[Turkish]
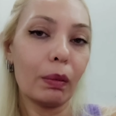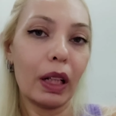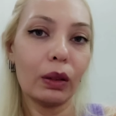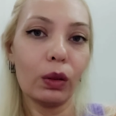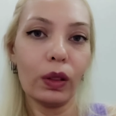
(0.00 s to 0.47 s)

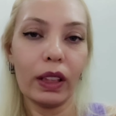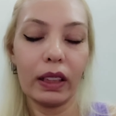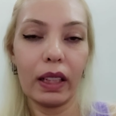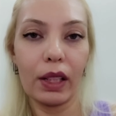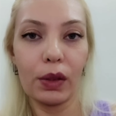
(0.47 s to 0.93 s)
Pantolon
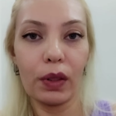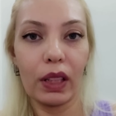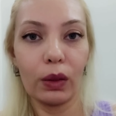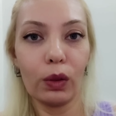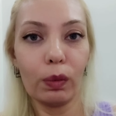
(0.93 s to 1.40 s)
ihtiyacı
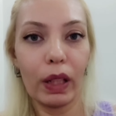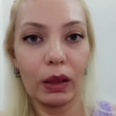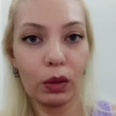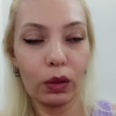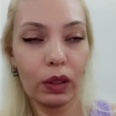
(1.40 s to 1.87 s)
vardı. Onun
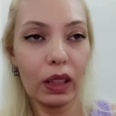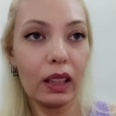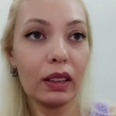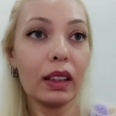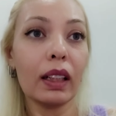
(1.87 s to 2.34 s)
pantolonunu
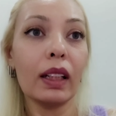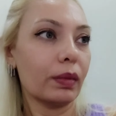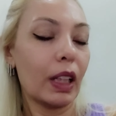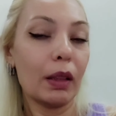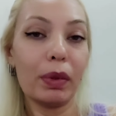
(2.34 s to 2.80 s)
aldık.
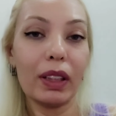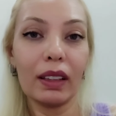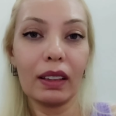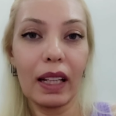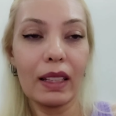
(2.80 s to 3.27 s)
E,
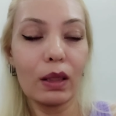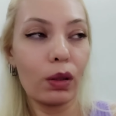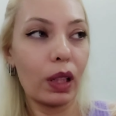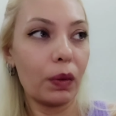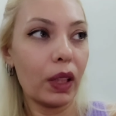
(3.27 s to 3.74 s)
piknikten
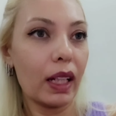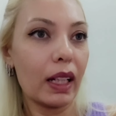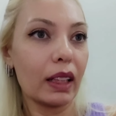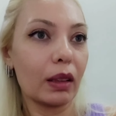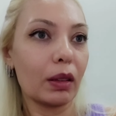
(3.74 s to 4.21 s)
sonra eve
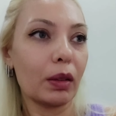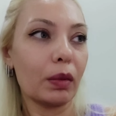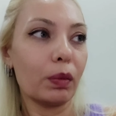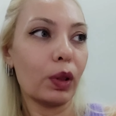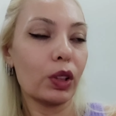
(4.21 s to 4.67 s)
geldik.
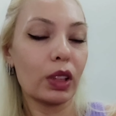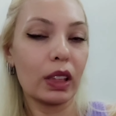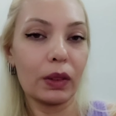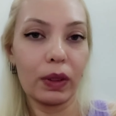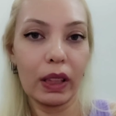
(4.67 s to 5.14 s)

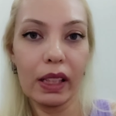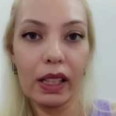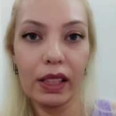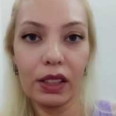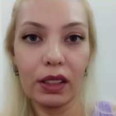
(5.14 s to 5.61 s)
Bulaşıkları falan
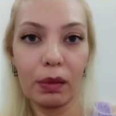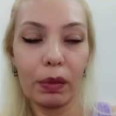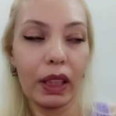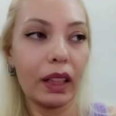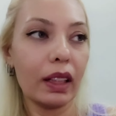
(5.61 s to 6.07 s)
yerleştirdim
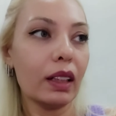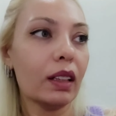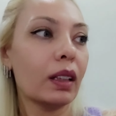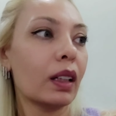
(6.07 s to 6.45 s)
makineye.